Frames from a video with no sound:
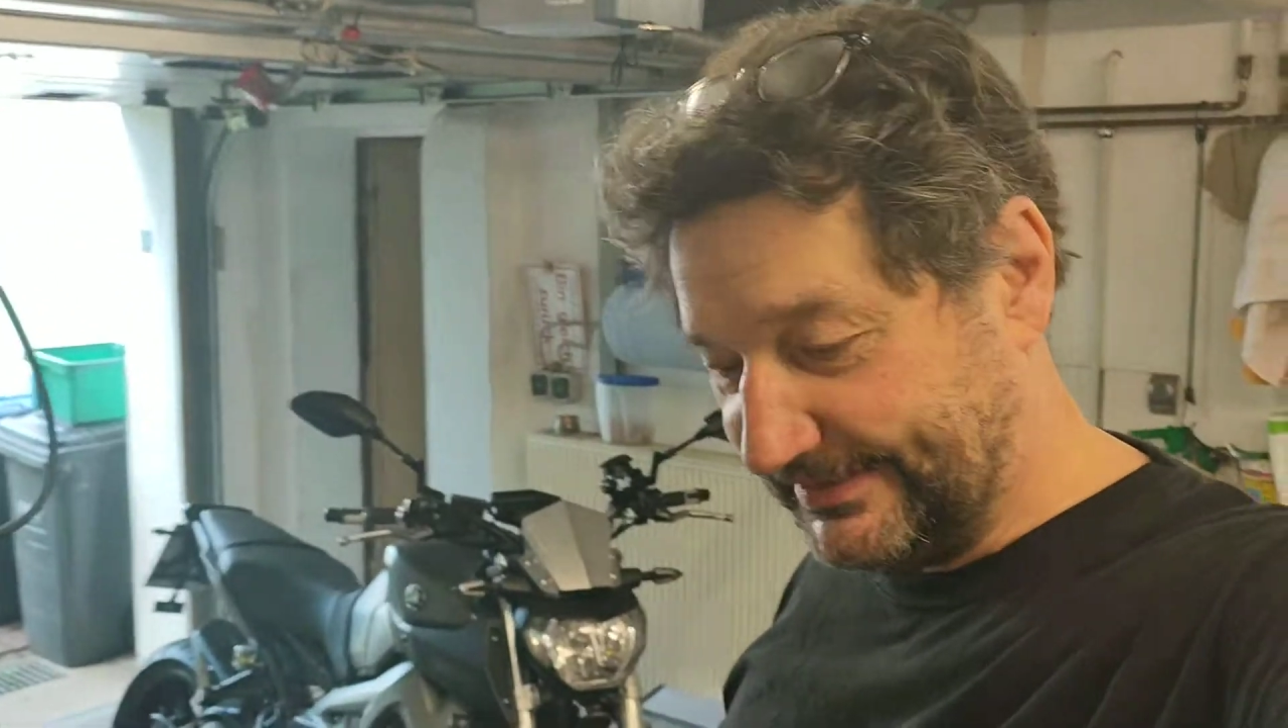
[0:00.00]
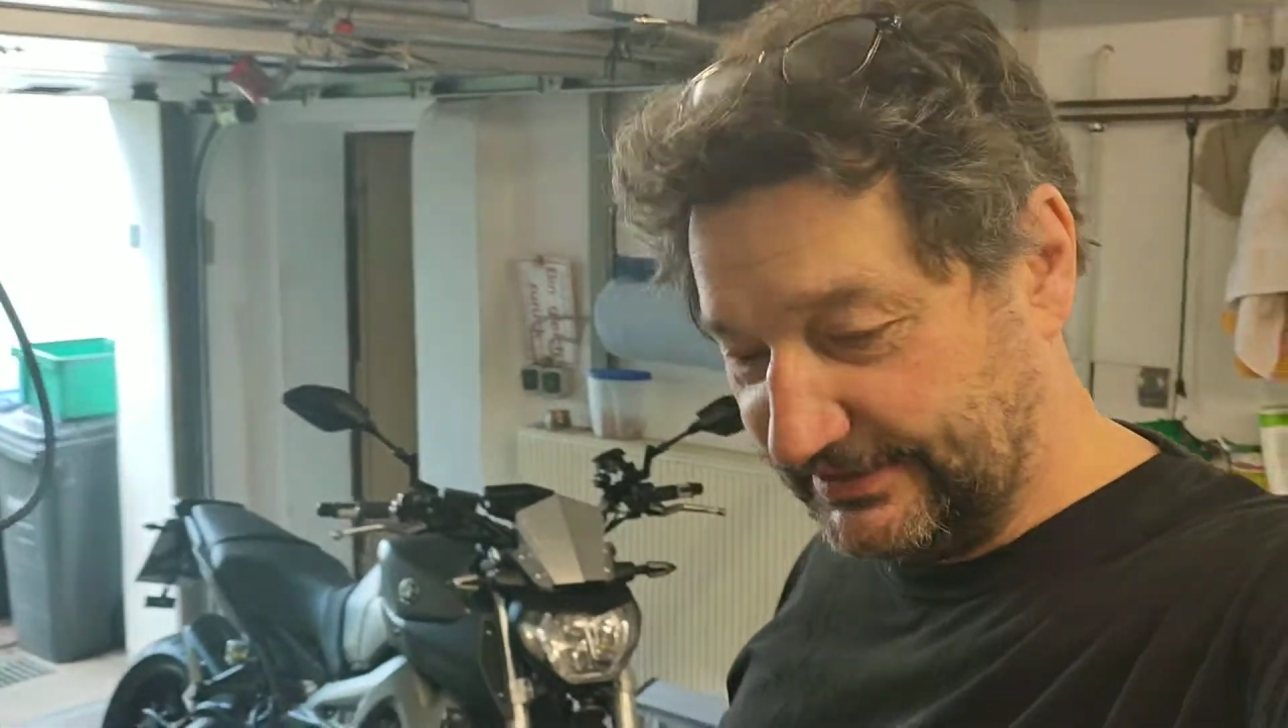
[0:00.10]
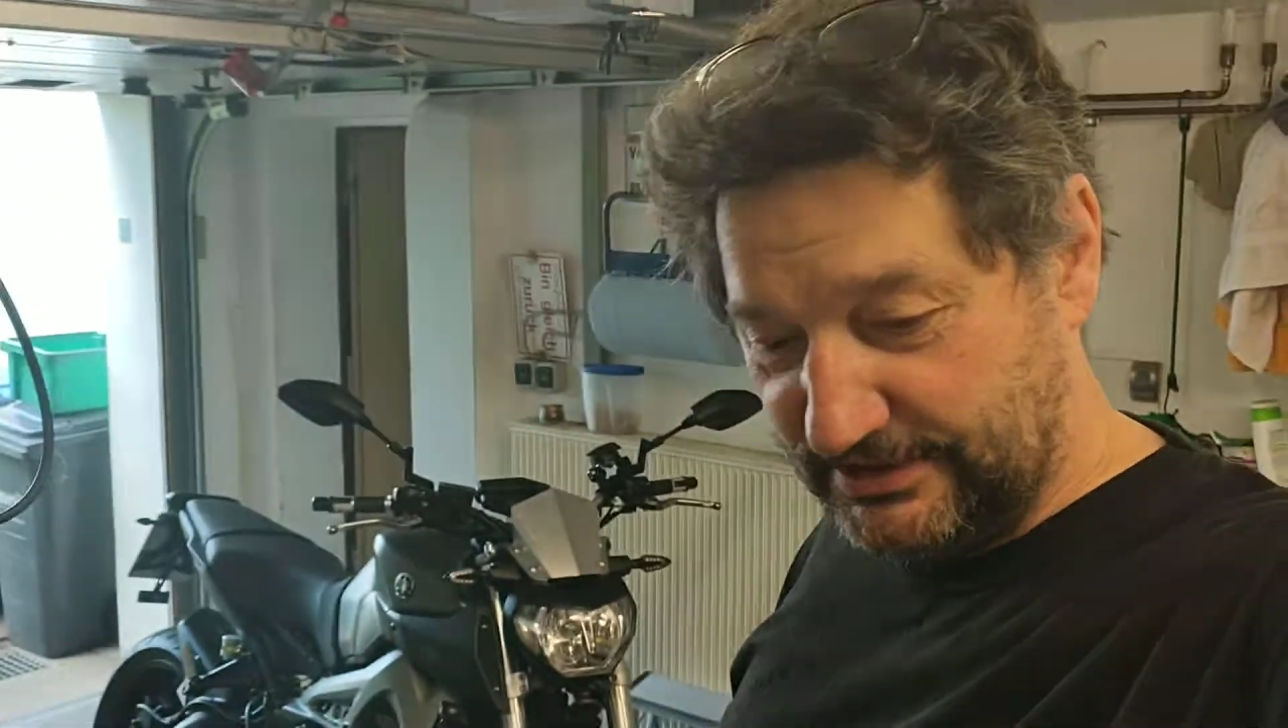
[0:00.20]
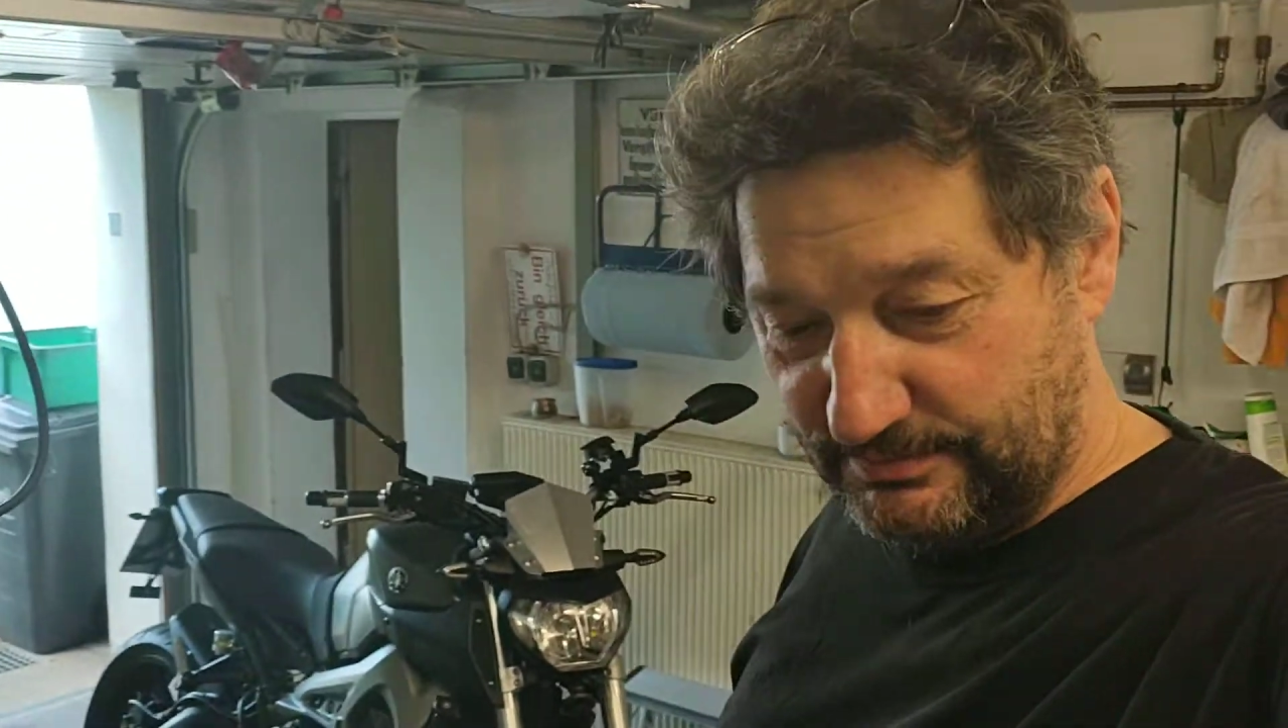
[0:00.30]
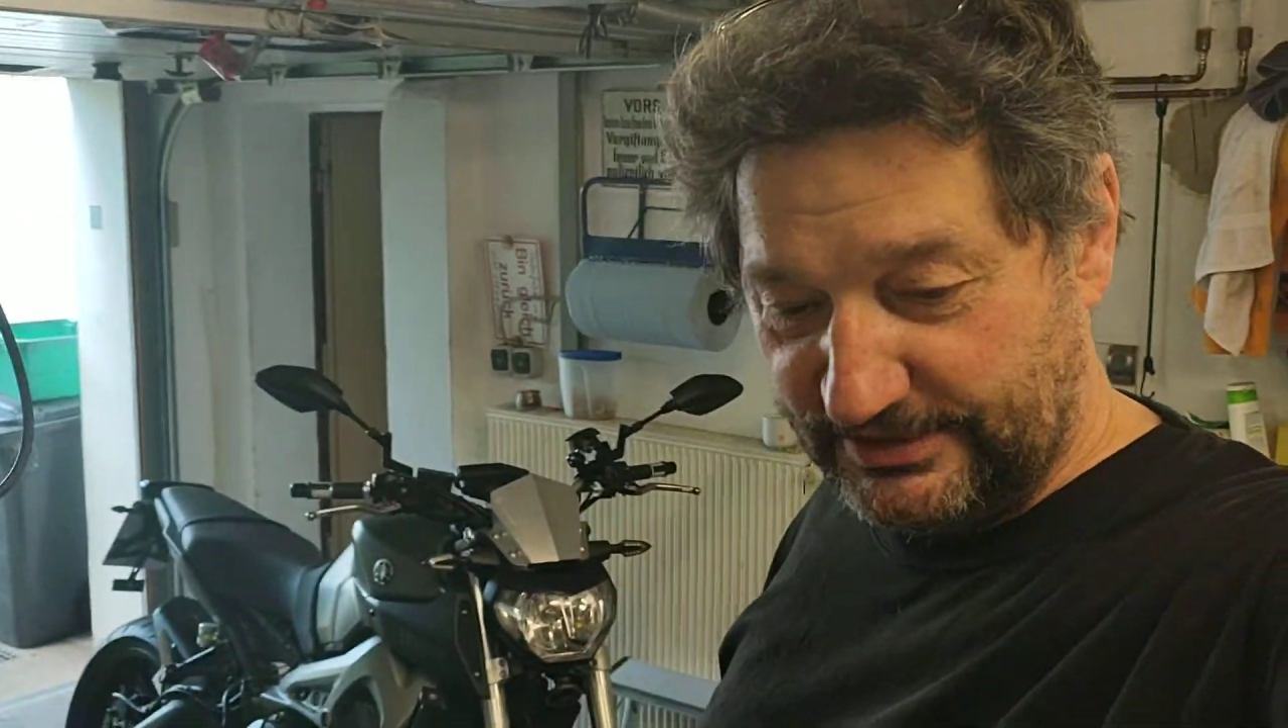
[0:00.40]
es
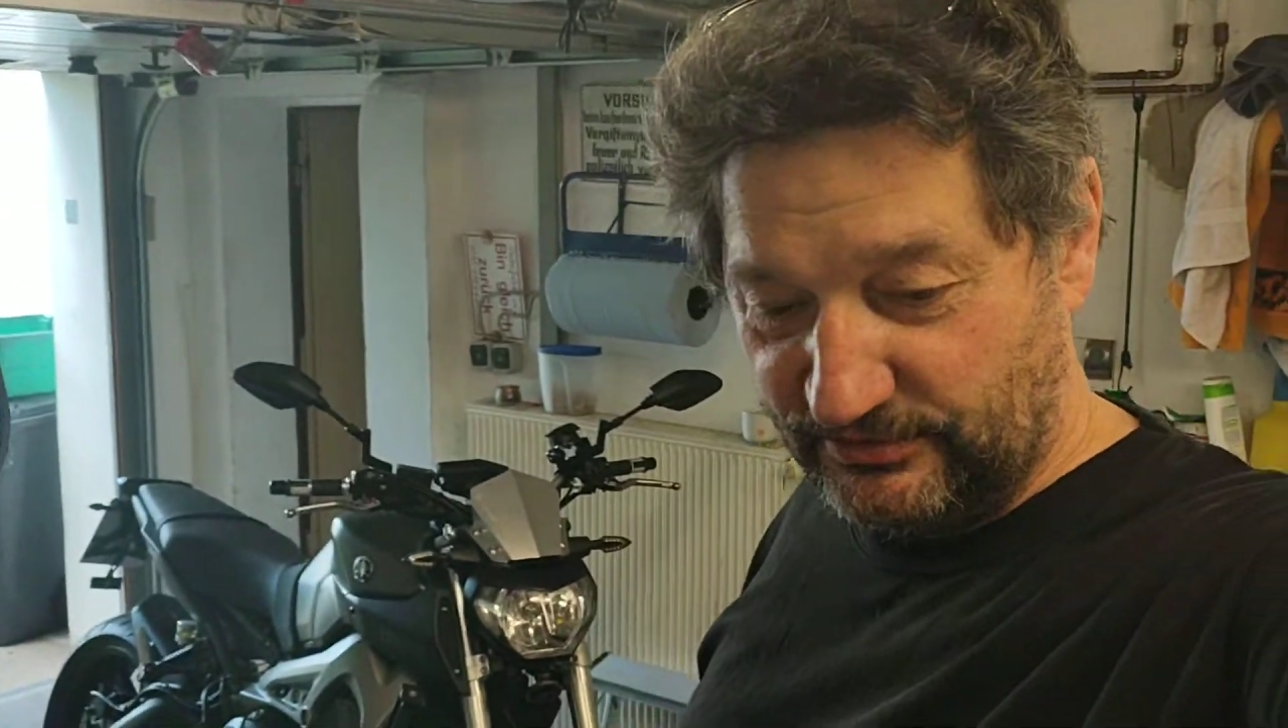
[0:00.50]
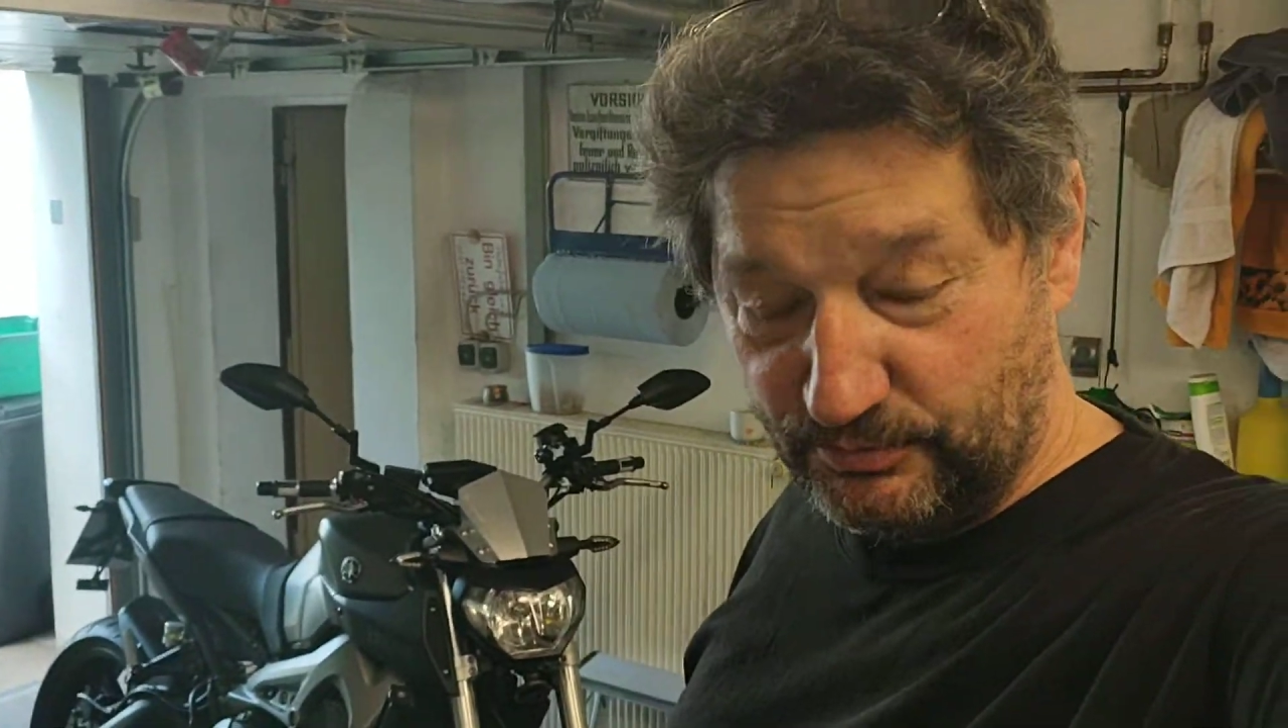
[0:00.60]
nicht immer so.